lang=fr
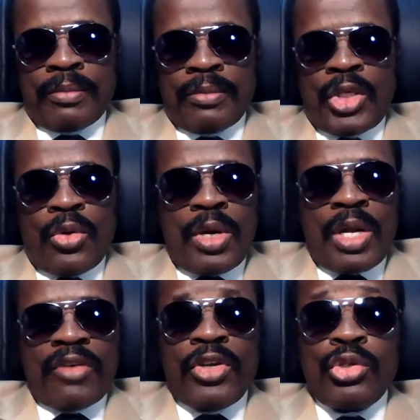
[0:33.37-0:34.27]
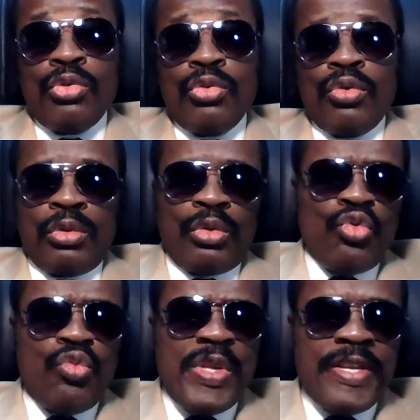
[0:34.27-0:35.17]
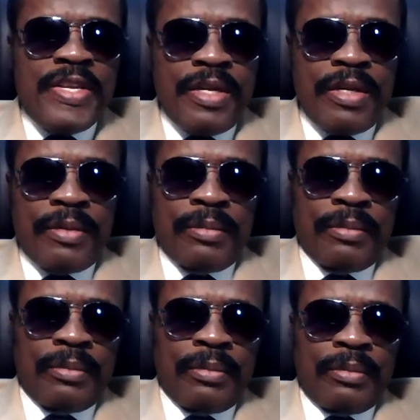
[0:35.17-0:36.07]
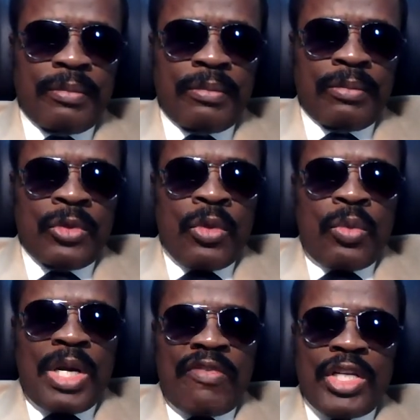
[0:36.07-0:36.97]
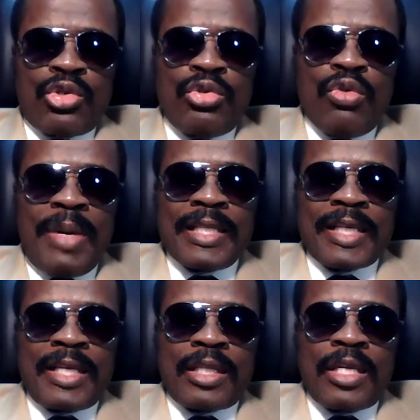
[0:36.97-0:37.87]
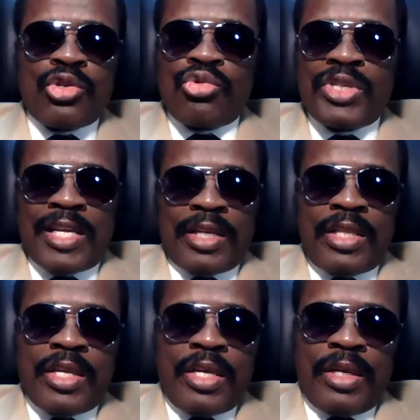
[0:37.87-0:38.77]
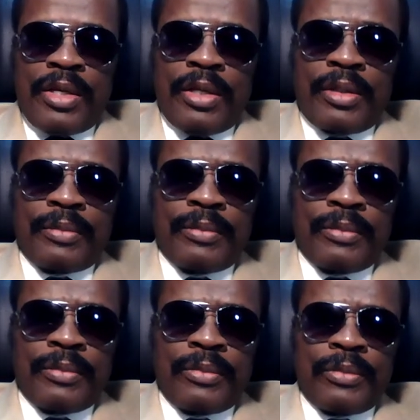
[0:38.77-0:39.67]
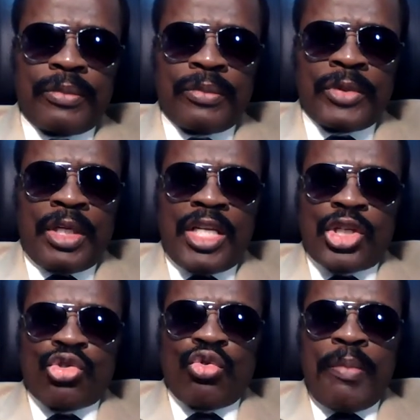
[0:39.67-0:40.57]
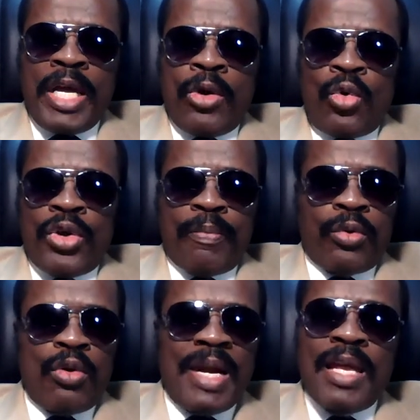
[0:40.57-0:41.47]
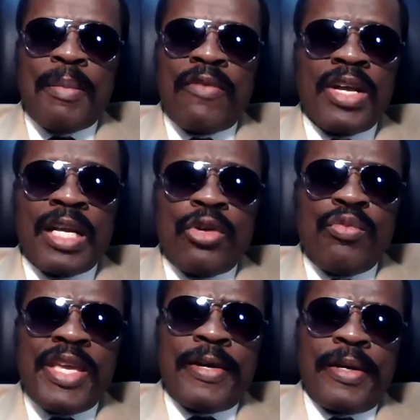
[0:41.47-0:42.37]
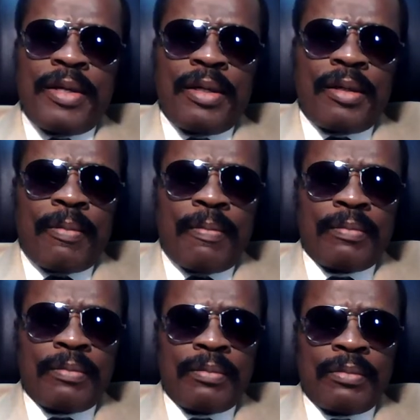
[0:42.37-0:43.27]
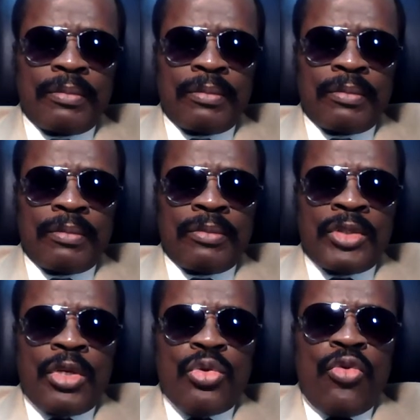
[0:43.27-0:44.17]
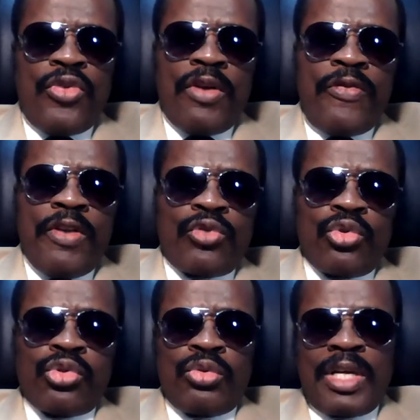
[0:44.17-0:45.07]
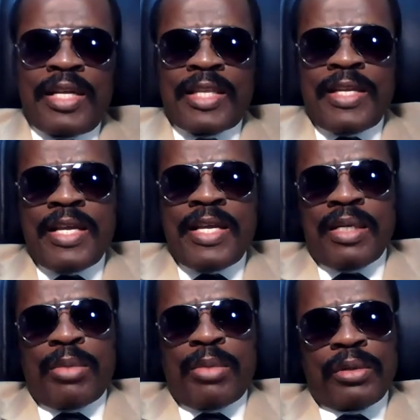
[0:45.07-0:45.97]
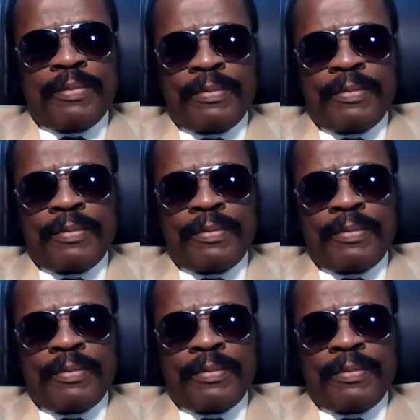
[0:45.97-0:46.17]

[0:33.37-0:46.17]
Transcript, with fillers: et on l'avait eu humilié. On l'avait eu maltraité sur cette terre. Les êtres humains ont un problème avec la lumière. Ils veulent vivre toujours dans les ténèbres.